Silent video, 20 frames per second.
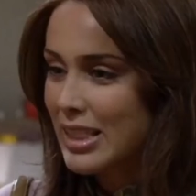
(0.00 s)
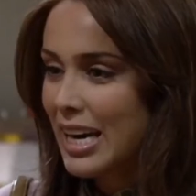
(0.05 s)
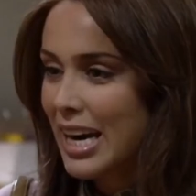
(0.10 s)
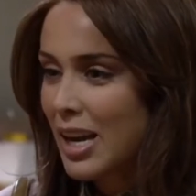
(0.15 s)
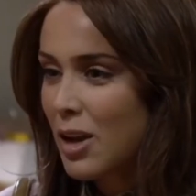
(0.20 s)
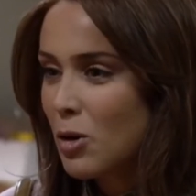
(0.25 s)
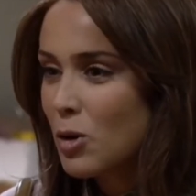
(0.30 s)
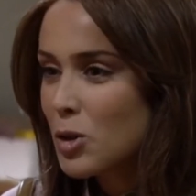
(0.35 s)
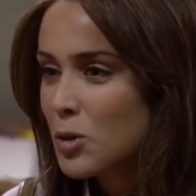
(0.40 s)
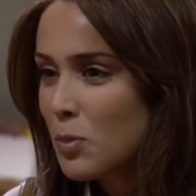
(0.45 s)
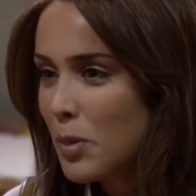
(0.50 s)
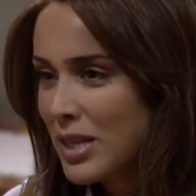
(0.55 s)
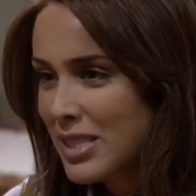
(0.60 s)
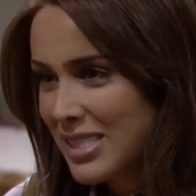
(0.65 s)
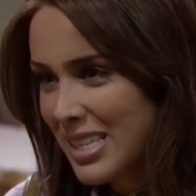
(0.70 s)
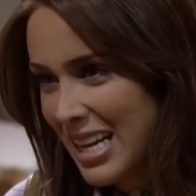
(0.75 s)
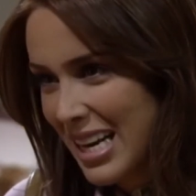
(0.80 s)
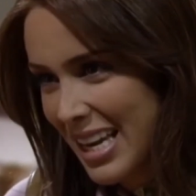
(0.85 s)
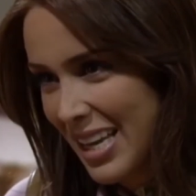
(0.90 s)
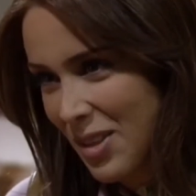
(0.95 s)
traje unos
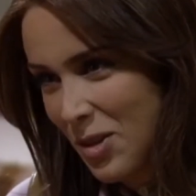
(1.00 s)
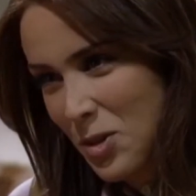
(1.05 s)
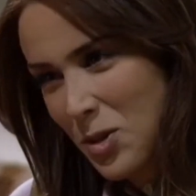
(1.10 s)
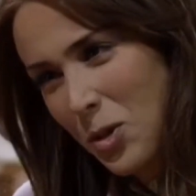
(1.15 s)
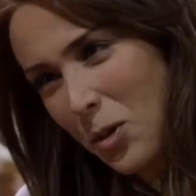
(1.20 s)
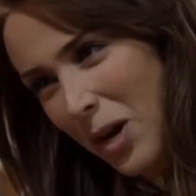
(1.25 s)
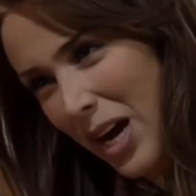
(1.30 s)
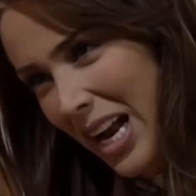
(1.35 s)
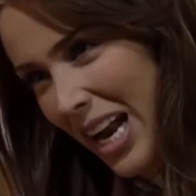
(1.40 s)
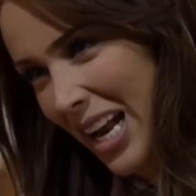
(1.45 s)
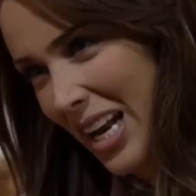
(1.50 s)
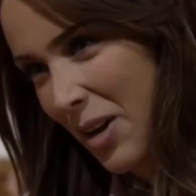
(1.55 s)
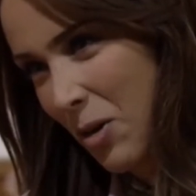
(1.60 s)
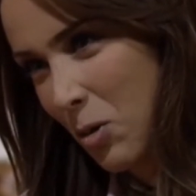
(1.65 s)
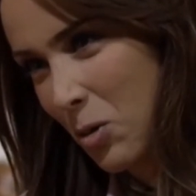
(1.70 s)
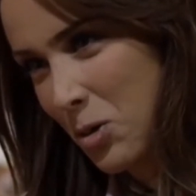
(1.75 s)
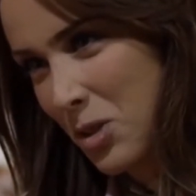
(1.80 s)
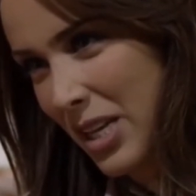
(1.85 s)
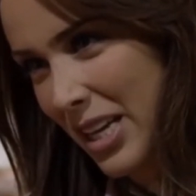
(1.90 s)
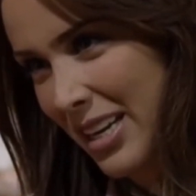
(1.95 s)
pastelitos. Ojalá le
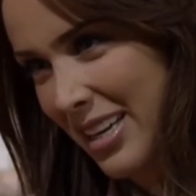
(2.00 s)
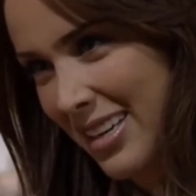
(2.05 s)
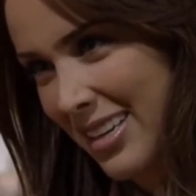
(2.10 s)
guste.